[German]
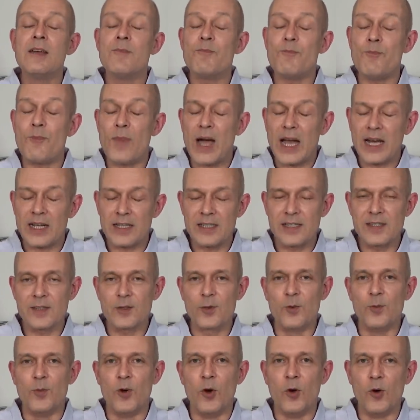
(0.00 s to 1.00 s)
Mais
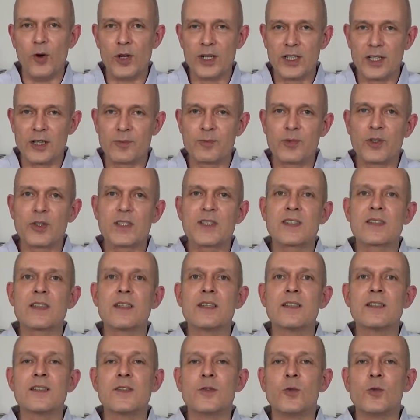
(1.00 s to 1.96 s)
um 100 Prozent,